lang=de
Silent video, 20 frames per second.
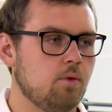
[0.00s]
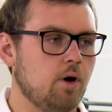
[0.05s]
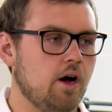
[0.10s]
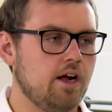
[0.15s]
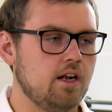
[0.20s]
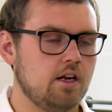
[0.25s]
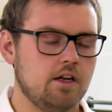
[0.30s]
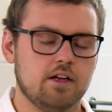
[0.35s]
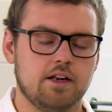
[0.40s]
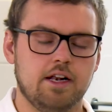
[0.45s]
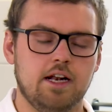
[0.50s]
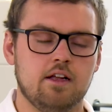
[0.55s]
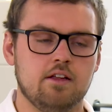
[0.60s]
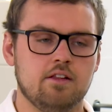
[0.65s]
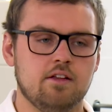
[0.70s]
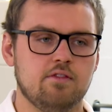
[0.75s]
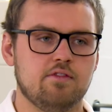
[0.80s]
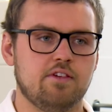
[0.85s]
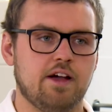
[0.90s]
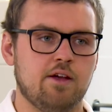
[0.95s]
war eigentlich
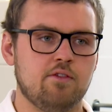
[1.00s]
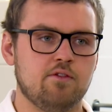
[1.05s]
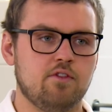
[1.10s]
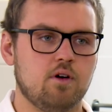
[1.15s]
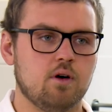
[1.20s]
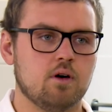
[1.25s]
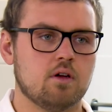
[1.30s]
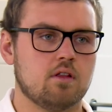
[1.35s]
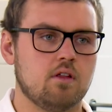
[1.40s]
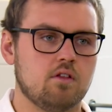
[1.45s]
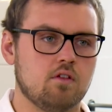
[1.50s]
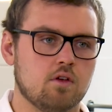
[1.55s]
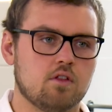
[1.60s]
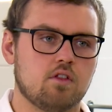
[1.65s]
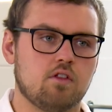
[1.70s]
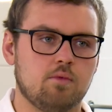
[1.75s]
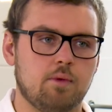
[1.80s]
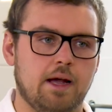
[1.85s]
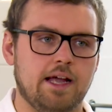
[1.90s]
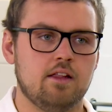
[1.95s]
relativ einfach. Das
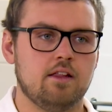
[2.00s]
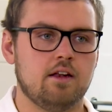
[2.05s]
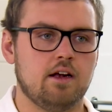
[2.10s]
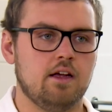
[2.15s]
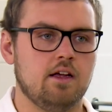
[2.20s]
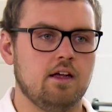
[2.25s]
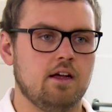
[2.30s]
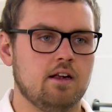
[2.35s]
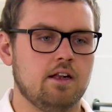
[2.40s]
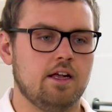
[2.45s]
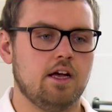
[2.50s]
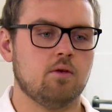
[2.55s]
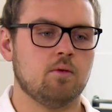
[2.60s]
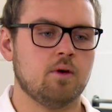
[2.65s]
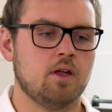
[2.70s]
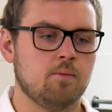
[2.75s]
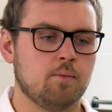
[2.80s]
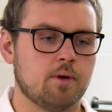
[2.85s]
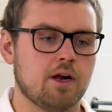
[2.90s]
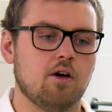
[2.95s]
hat zwei, drei
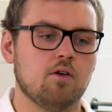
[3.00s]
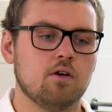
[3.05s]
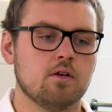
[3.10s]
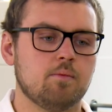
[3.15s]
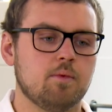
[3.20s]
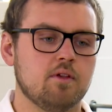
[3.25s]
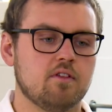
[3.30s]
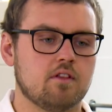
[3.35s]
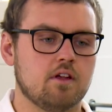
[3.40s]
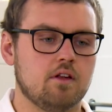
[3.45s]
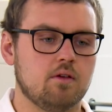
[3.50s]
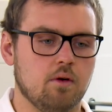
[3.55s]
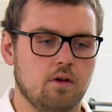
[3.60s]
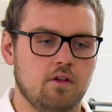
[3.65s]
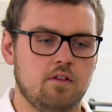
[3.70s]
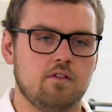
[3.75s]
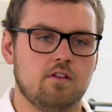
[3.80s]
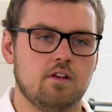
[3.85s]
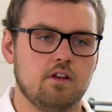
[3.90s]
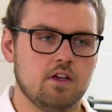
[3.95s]
Erklärungen gebraucht, bis dann
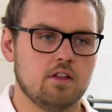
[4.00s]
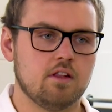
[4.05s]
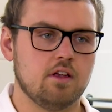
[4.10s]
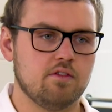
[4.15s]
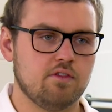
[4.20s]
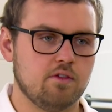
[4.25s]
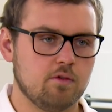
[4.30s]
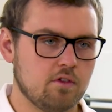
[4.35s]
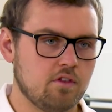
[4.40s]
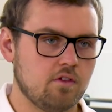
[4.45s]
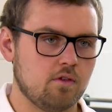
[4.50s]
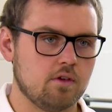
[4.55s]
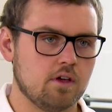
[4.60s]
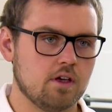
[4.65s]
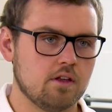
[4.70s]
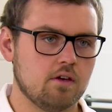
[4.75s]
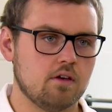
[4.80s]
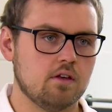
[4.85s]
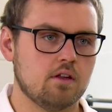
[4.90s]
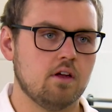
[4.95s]
alles richtig
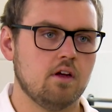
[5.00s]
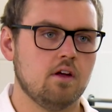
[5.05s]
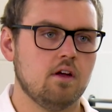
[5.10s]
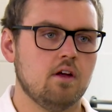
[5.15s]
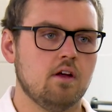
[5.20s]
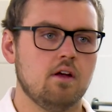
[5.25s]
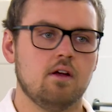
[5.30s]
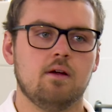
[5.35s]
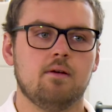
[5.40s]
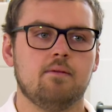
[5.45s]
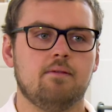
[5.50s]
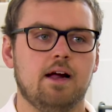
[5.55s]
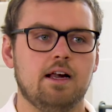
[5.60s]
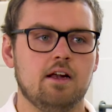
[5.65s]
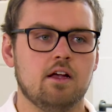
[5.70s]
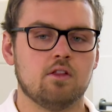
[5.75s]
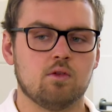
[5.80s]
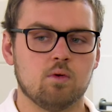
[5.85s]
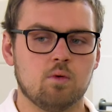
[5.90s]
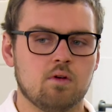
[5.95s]
funktioniert hat, weil
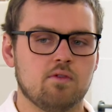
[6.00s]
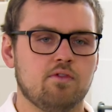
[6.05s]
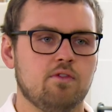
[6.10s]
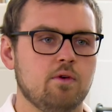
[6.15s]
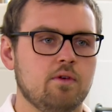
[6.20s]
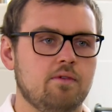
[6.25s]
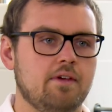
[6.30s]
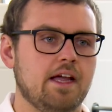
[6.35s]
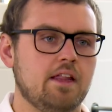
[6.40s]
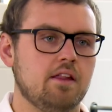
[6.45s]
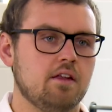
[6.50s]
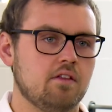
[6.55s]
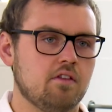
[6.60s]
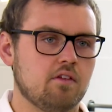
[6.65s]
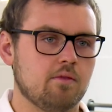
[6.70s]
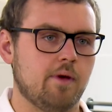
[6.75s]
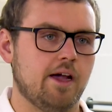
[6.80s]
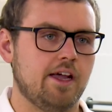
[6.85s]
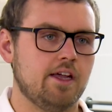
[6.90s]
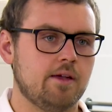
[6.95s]
ja doch viel Werte
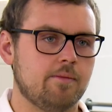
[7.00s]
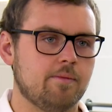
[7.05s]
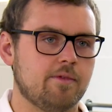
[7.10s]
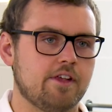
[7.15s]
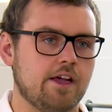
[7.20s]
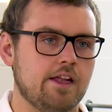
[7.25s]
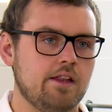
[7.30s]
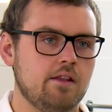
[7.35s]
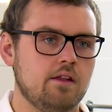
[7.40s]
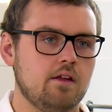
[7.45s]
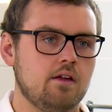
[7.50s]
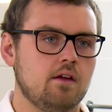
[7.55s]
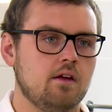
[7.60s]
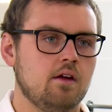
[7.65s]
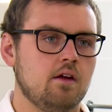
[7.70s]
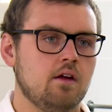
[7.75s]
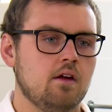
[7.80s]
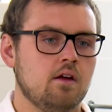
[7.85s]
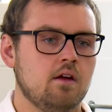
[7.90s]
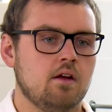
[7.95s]
zum Eingeben sind.
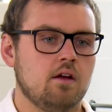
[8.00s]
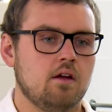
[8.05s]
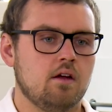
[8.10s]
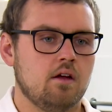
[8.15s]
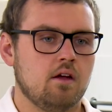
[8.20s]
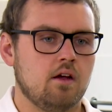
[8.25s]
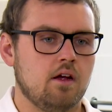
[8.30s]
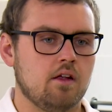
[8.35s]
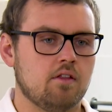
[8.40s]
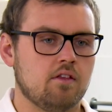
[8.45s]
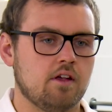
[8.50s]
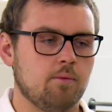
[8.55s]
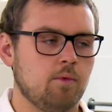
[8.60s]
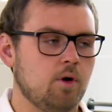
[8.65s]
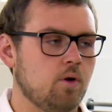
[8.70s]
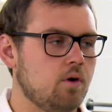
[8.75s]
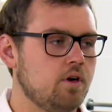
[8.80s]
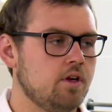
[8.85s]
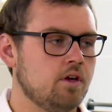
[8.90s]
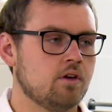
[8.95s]
Jetzt haben
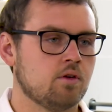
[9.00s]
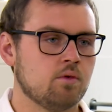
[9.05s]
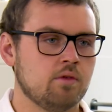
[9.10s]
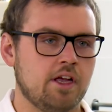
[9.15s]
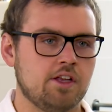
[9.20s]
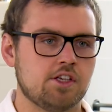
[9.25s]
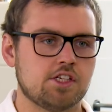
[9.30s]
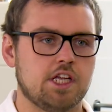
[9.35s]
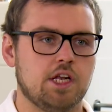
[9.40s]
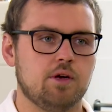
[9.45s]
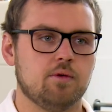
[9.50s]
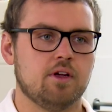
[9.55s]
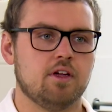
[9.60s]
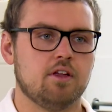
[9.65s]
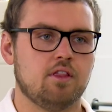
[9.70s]
wir alle Grundeinstellungen